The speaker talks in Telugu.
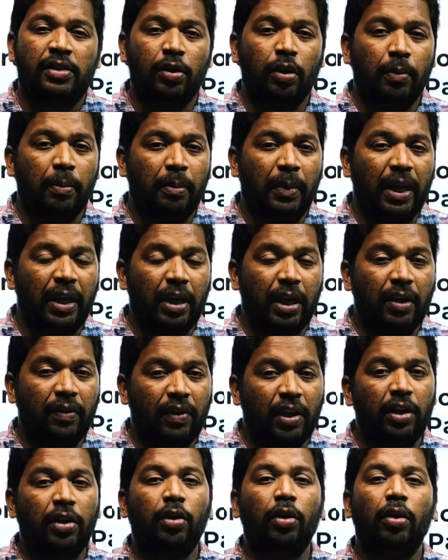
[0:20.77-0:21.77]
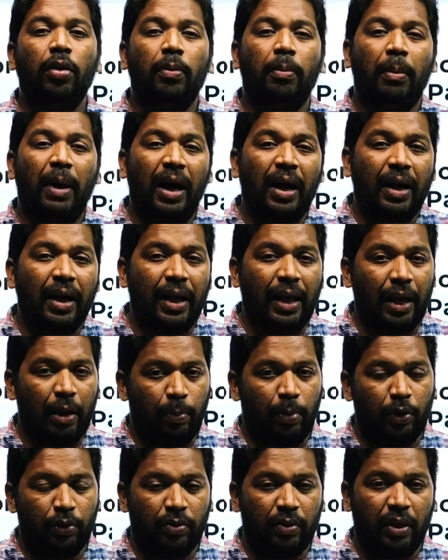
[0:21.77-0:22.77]
సో మీకు ఈ వీడియో బాగా
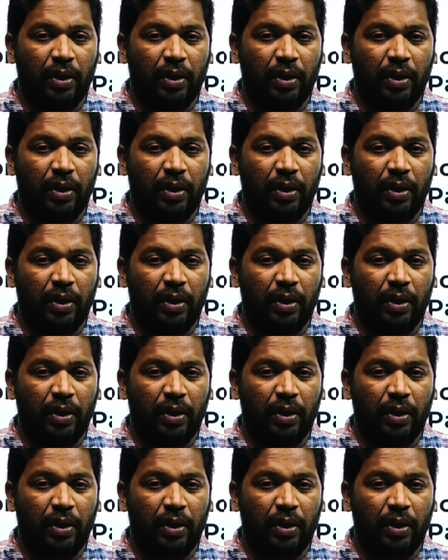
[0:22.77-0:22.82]
హెల్ప్